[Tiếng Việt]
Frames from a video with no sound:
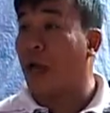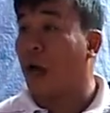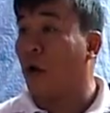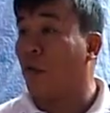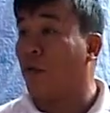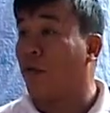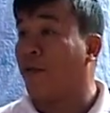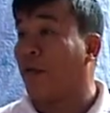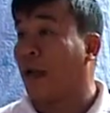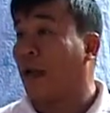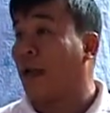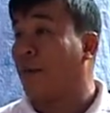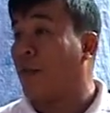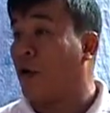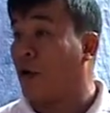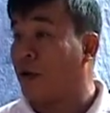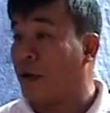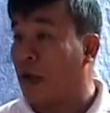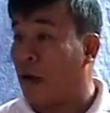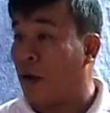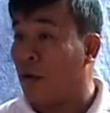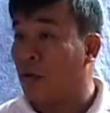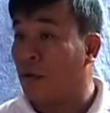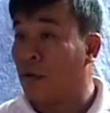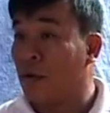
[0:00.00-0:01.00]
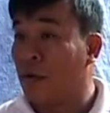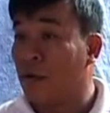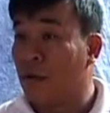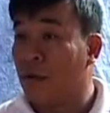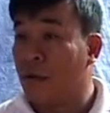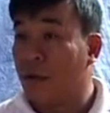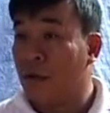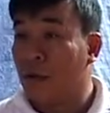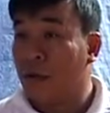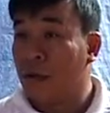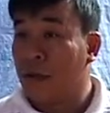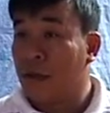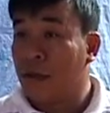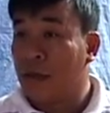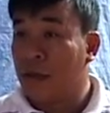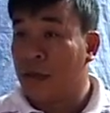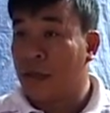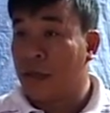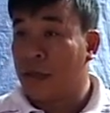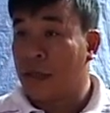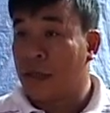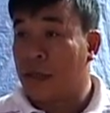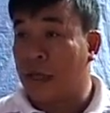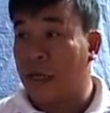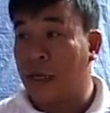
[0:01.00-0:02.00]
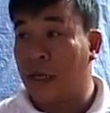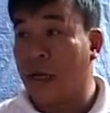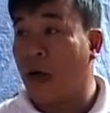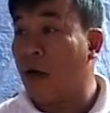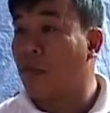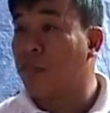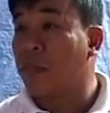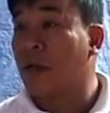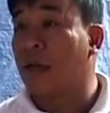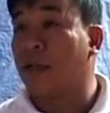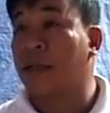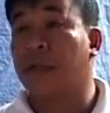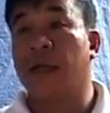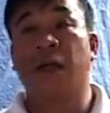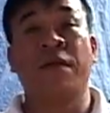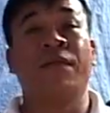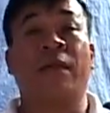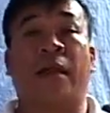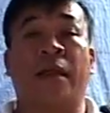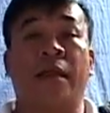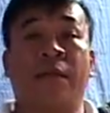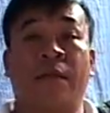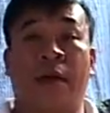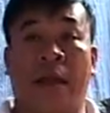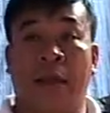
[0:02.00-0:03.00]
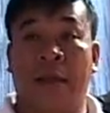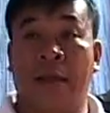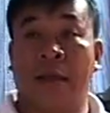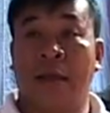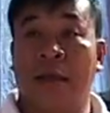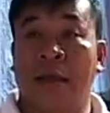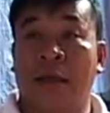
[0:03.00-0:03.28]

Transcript: đầu phải làm hồi đầu thì không cần thiết phải như vậy